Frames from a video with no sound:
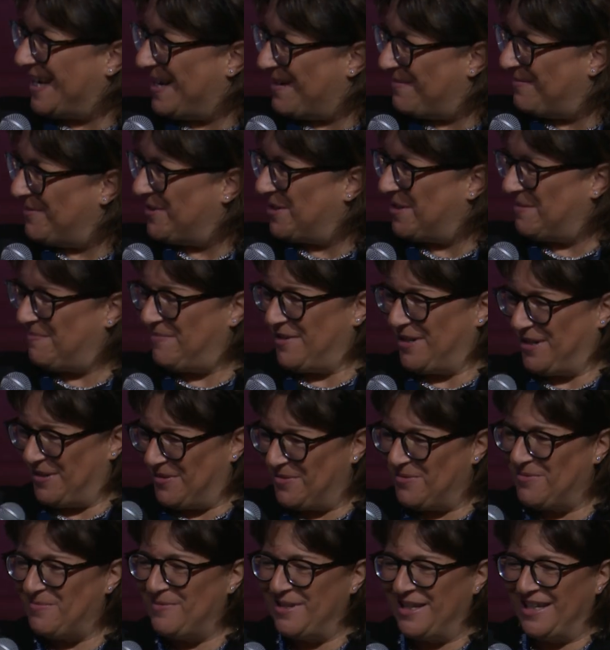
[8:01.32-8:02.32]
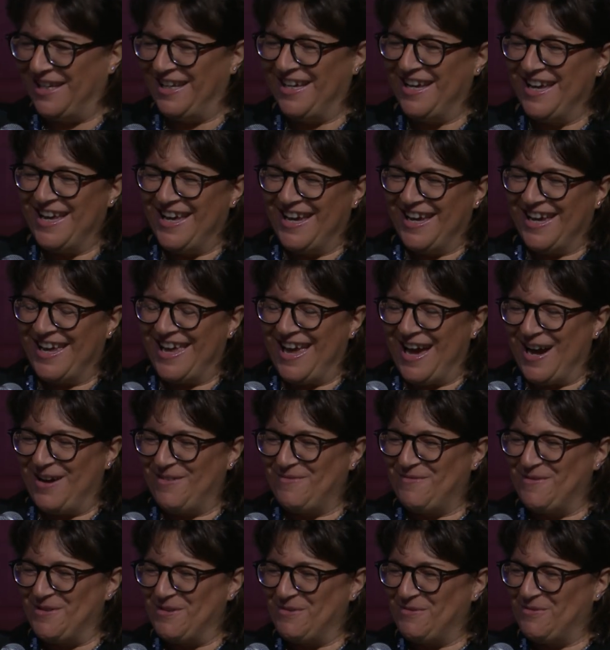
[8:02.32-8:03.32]
e l'amore per i numeri che ha
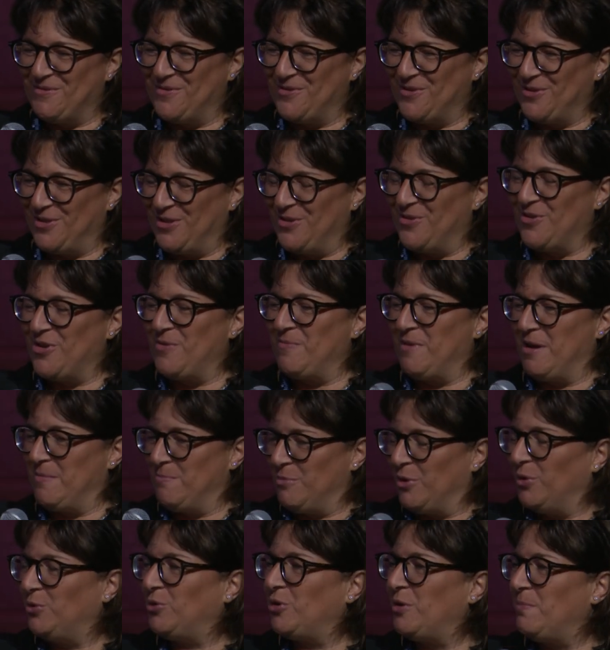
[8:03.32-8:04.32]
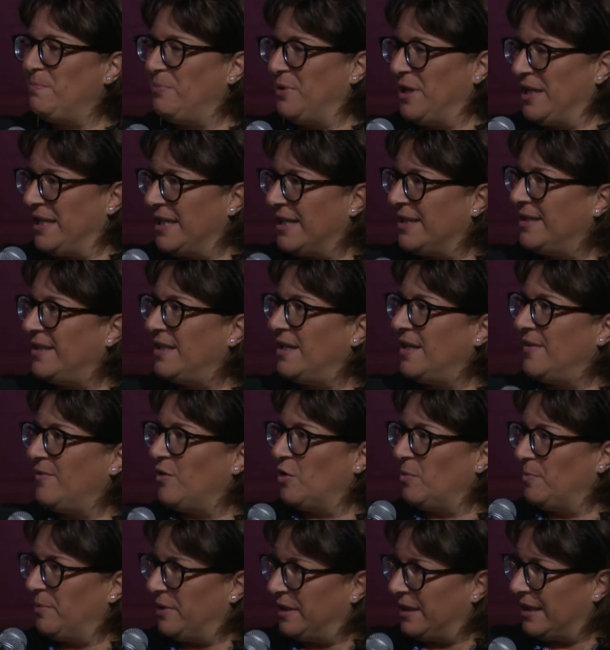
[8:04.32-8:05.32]
qualcuno di noi, ma è molto
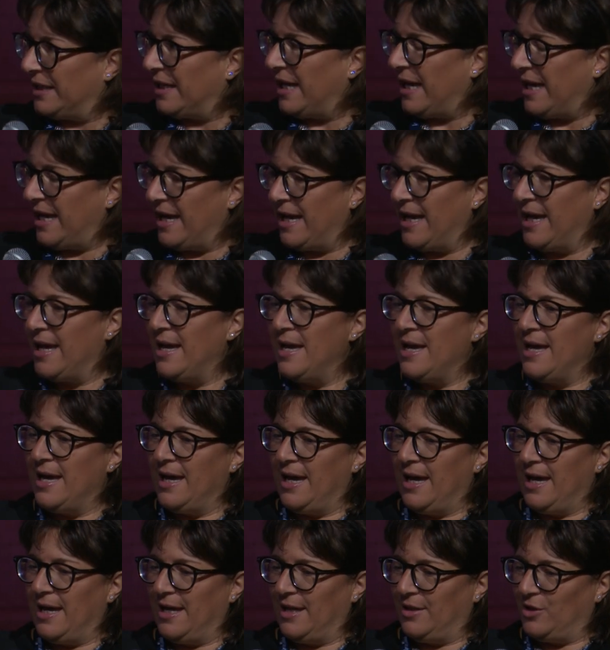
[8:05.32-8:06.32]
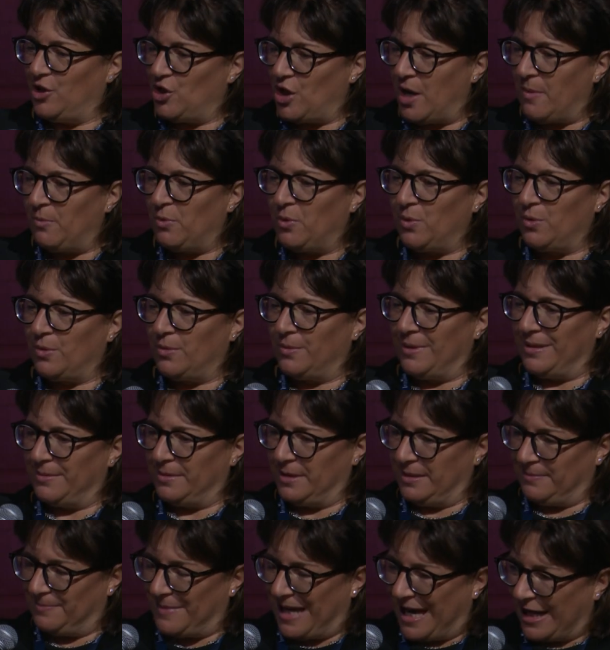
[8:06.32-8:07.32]
impegnativo perché eh, diciamo,
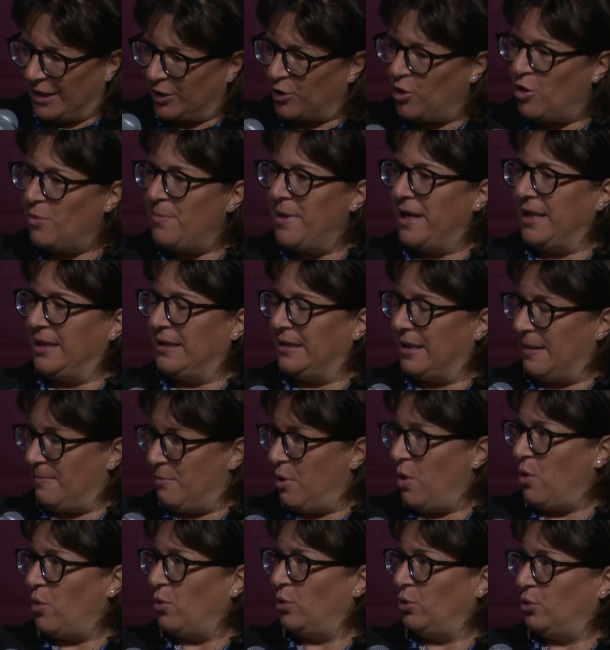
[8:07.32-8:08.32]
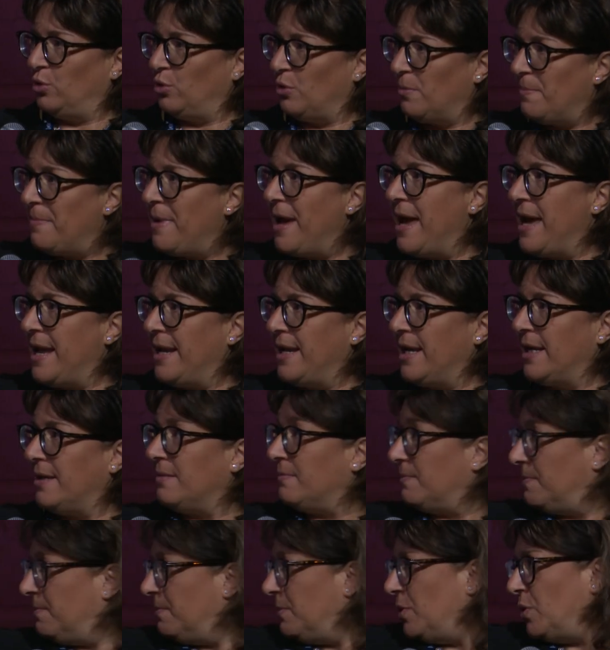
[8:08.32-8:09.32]
eh, argomenta molto
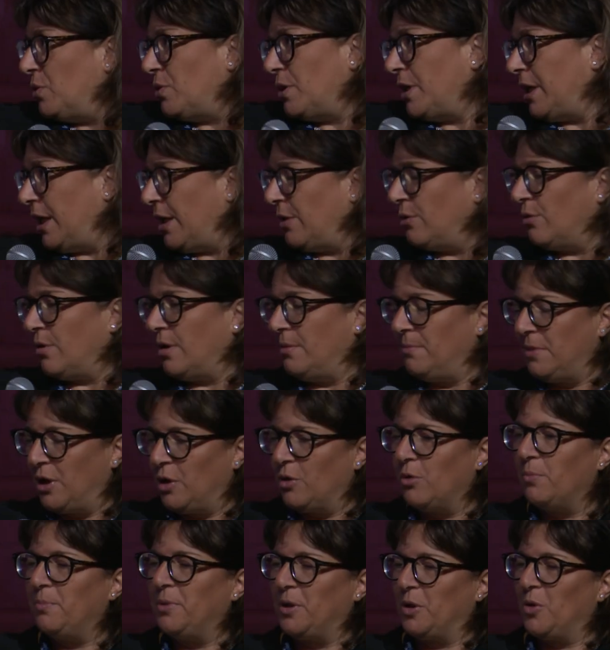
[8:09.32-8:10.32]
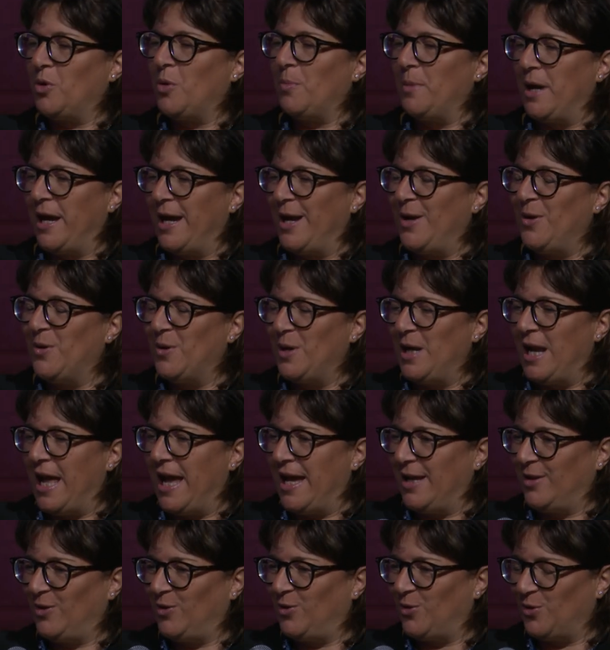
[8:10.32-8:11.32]
bene io credo almeno per com'è, l'ho
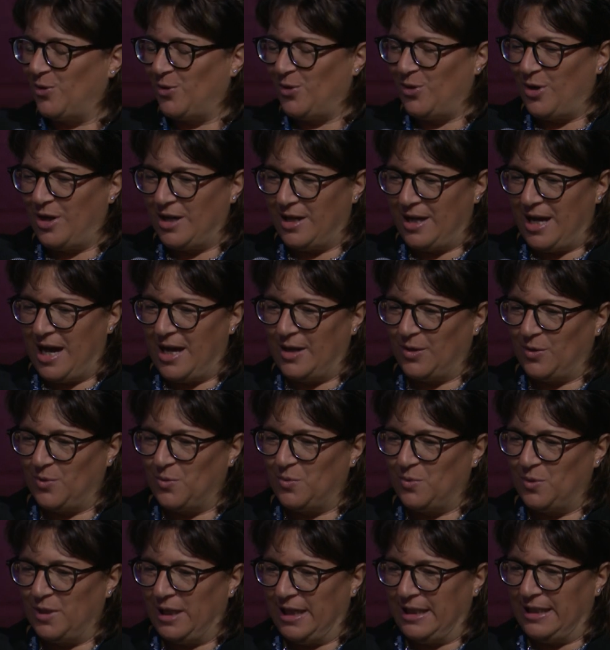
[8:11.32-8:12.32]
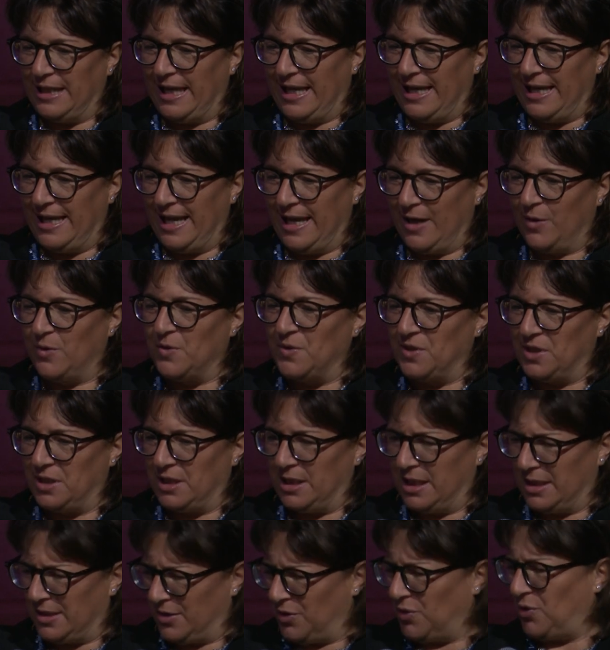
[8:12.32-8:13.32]
letto eh, alcune delle
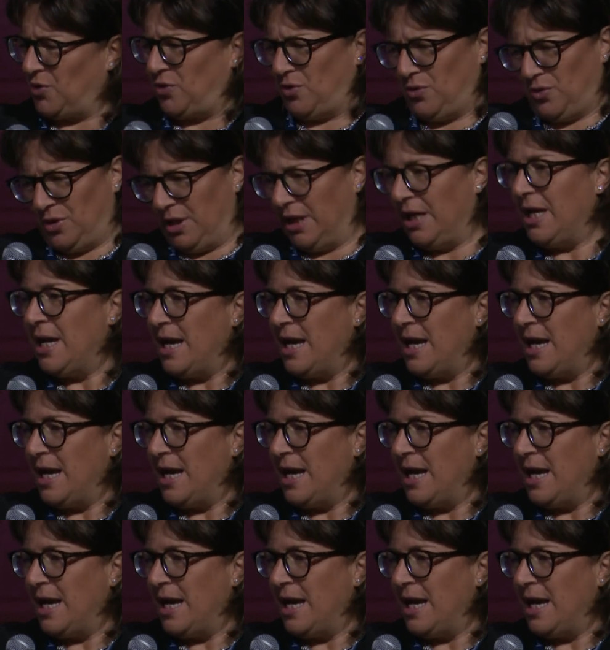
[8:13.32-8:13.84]
considerazioni,